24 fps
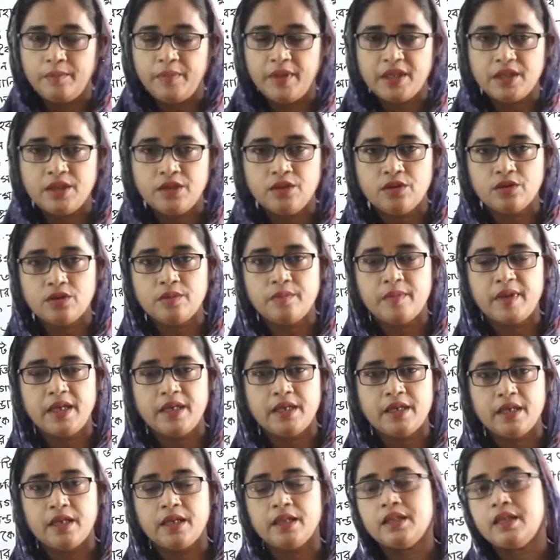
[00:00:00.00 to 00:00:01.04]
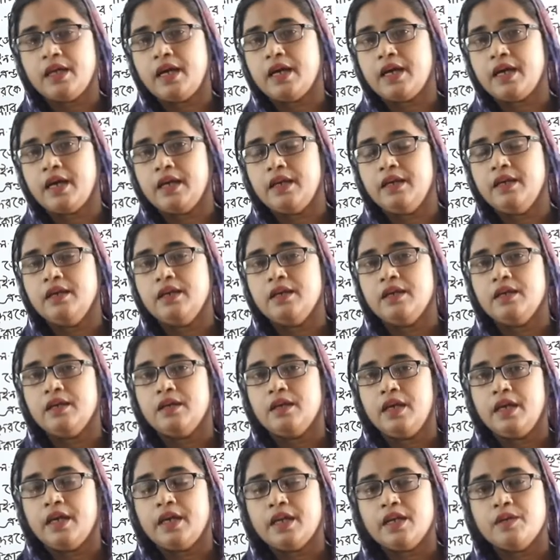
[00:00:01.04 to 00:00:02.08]
ব্যক্তিগত মালিকানা থাকায়
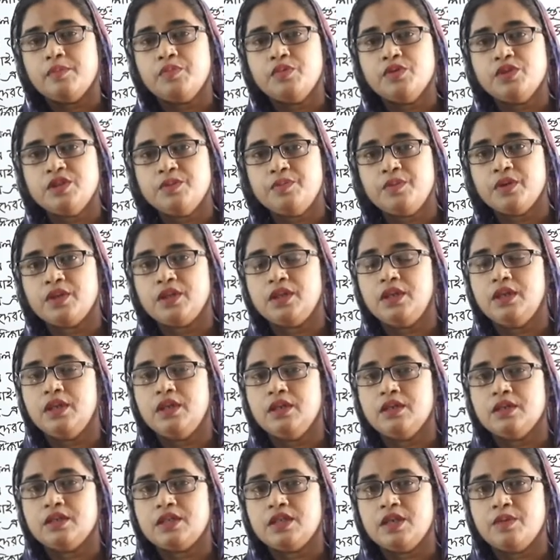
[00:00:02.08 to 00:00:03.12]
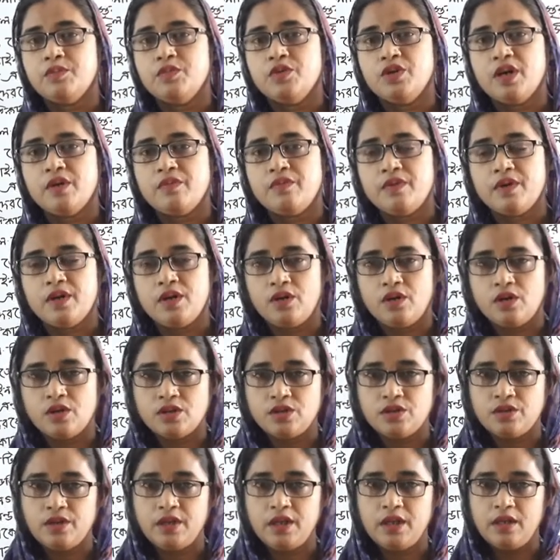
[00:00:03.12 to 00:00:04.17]
এখানে পুঁজিপতি সে মুনাফা
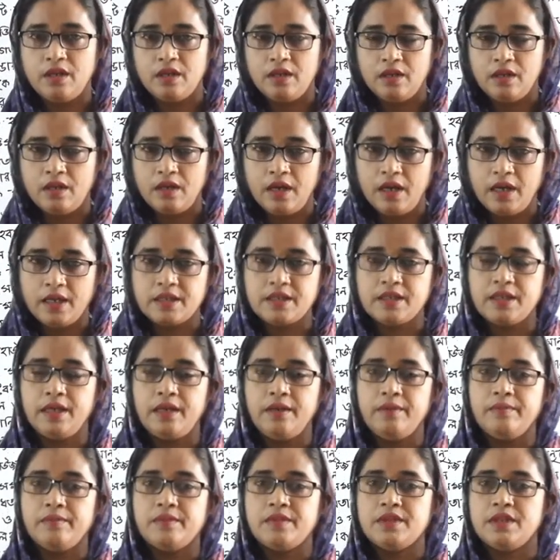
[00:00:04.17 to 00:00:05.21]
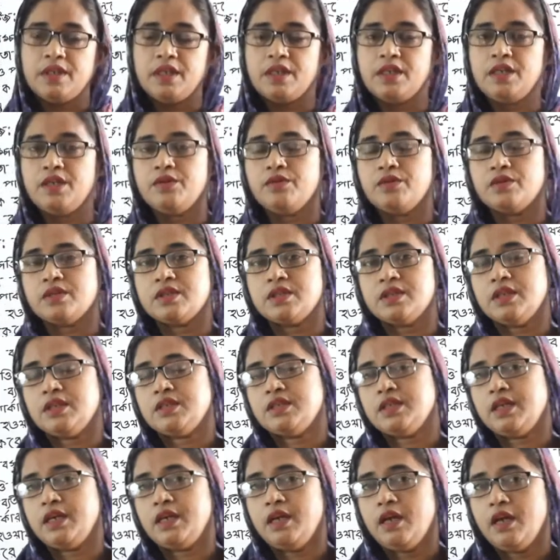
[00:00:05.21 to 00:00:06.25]
অর্জনের আশায় সে কি করছে
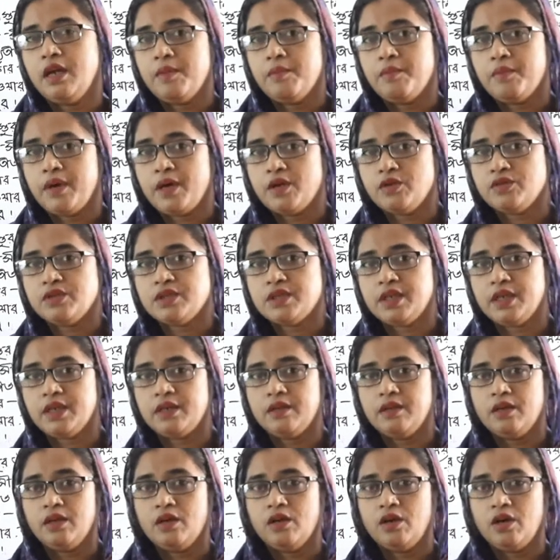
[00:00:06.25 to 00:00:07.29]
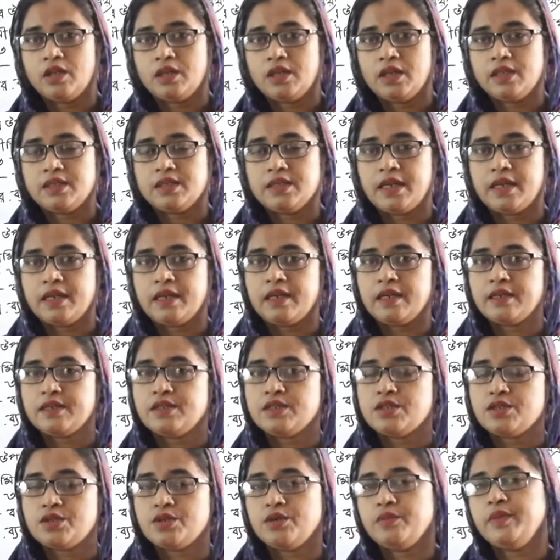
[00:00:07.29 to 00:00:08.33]
সে মানুষের অর্থাৎ যারা
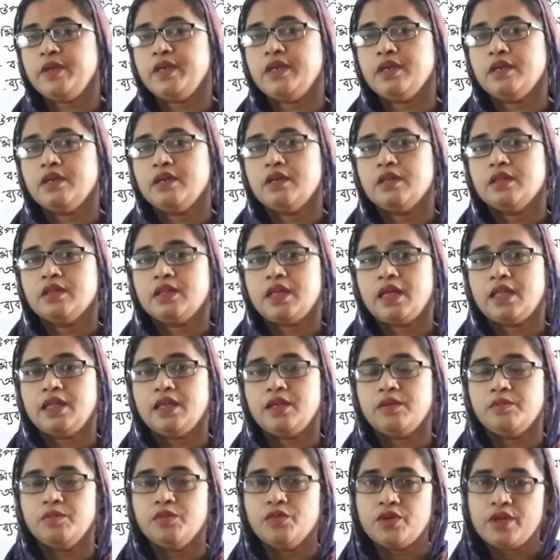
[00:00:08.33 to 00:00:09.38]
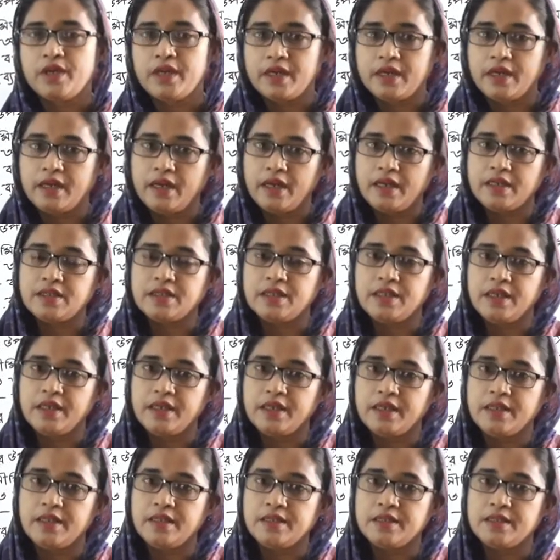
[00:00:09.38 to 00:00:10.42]
নাকি শ্রমিক তাদের মুখের গ্রাস
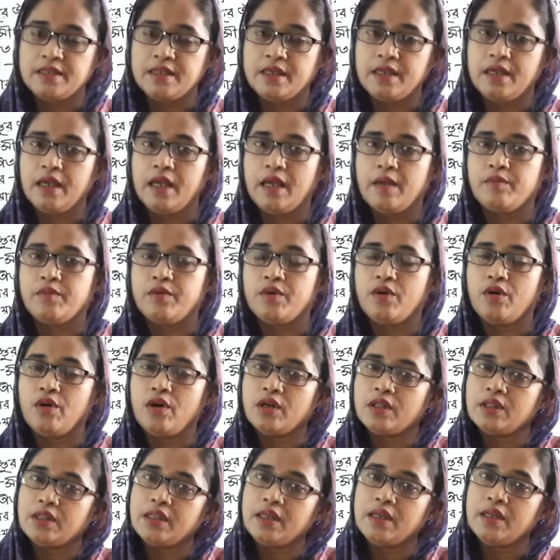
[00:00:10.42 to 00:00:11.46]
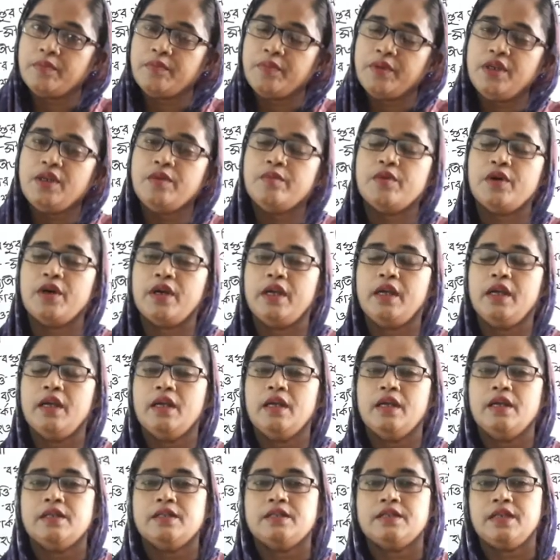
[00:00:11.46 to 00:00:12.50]
কেড়ে নিচ্ছে এবং অর্থের বিনিময়ে
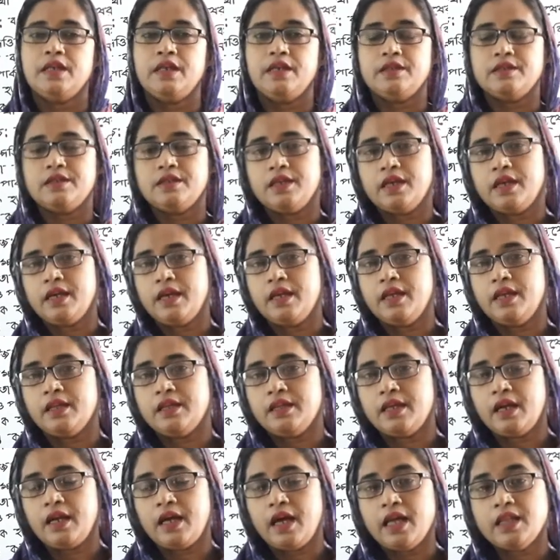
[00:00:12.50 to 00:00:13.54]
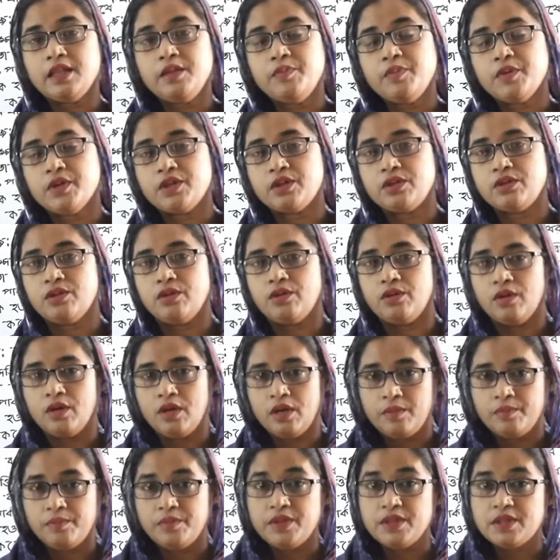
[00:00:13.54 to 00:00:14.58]
সে সেখানে তার আধিপত্য
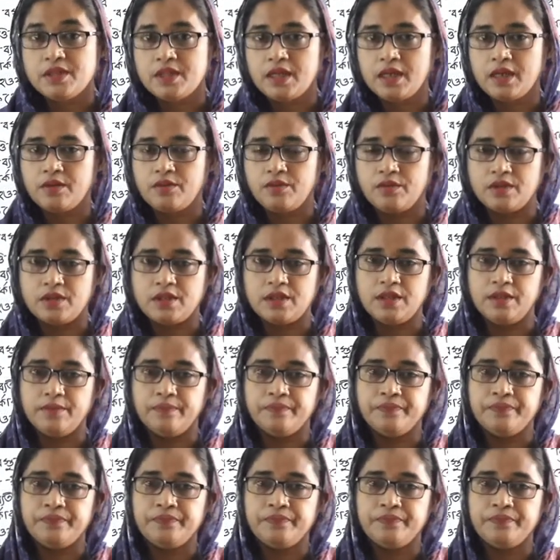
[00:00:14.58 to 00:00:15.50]
বিস্তার করছে